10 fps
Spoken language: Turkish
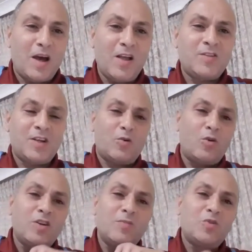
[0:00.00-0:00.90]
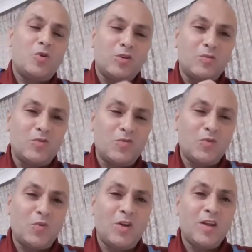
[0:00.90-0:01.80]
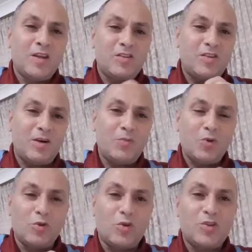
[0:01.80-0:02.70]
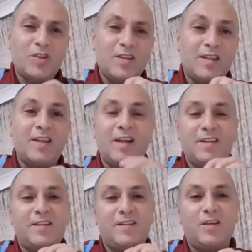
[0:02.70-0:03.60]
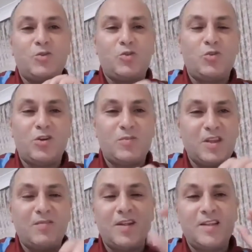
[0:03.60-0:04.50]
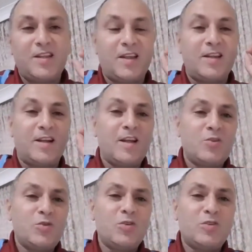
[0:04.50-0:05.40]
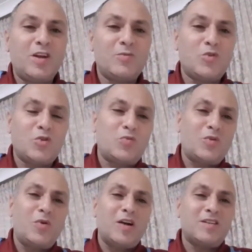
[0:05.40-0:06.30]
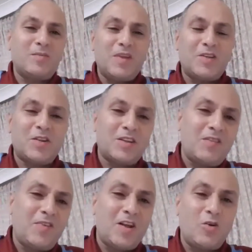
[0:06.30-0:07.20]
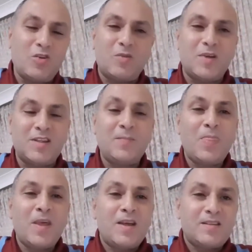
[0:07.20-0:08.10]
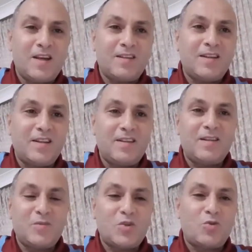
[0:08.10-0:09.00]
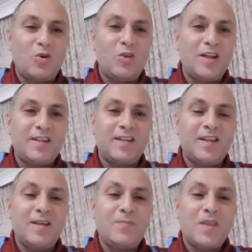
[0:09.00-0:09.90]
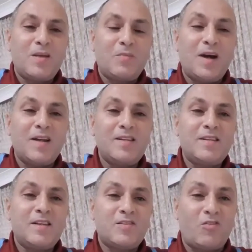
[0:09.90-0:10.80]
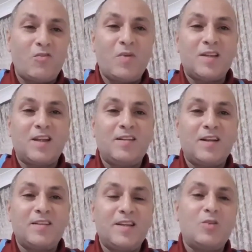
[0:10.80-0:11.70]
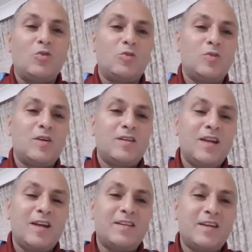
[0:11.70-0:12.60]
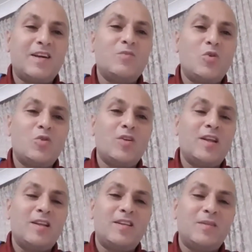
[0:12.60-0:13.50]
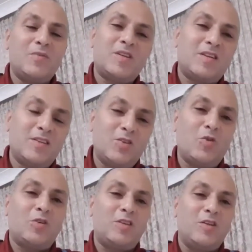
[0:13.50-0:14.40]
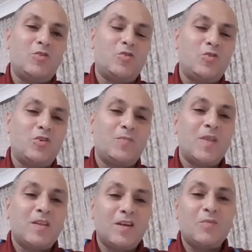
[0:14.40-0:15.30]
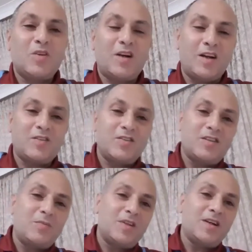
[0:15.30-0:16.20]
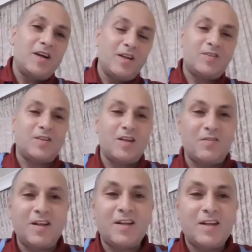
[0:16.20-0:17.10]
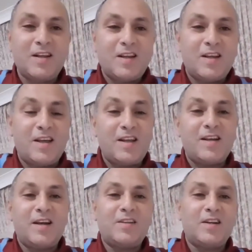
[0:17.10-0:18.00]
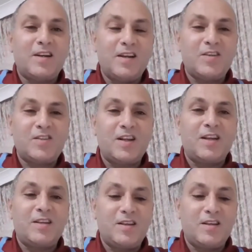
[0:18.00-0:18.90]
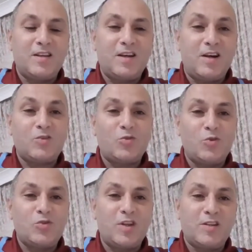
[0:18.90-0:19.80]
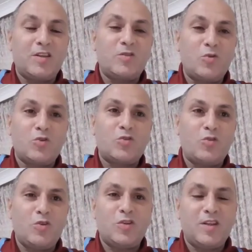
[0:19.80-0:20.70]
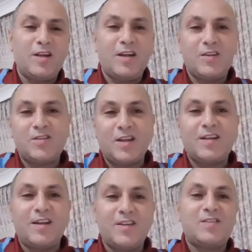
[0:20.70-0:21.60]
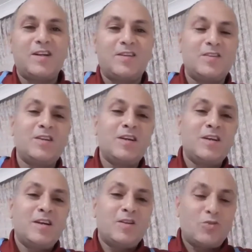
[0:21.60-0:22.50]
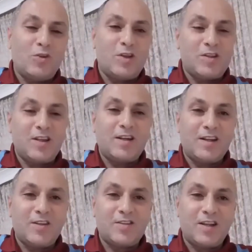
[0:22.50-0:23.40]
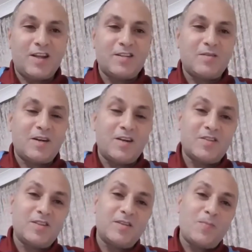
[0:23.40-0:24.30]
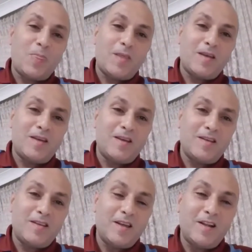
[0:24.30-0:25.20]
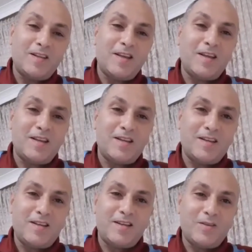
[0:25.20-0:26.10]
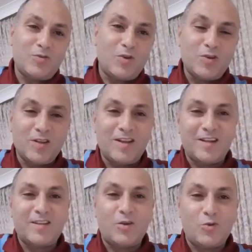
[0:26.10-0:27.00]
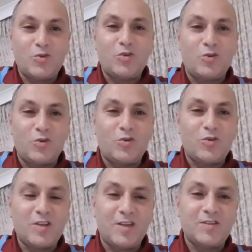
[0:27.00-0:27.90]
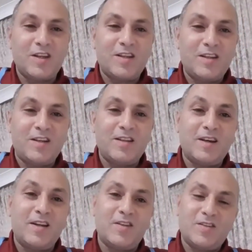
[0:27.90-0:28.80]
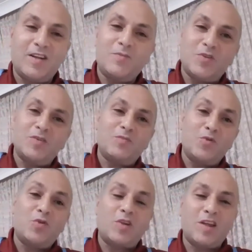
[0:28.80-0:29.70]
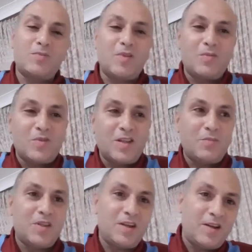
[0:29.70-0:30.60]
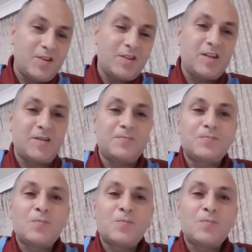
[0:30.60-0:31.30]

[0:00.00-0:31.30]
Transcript: Ancak oynamış olduğumuz futbol şampiyonluk için yeterlidir diye düşünüyorum sevgili izleyenler. Çünkü Trabzonspor bu akşam gerçekten fena oynamadı. Zaten yediğimiz gollerde de bariz savunma hatalarından oldu. Yani takım oyunuyla ilgili bir sıkıntı yok diye düşünüyorum. Tabii ki karşınızda bir de Galatasaray var. Her ne kadar Galatasaray e, as oyuncularından yoksun olsa da Galatasaray Galatasaray'dır. Dolayısıyla Galatasaray her karşı e, genelde e, son yıllarda üstün oynuyoruz. Ancak yine de Galatasaray bizim büyük rakiplerimizden bir tanesidir.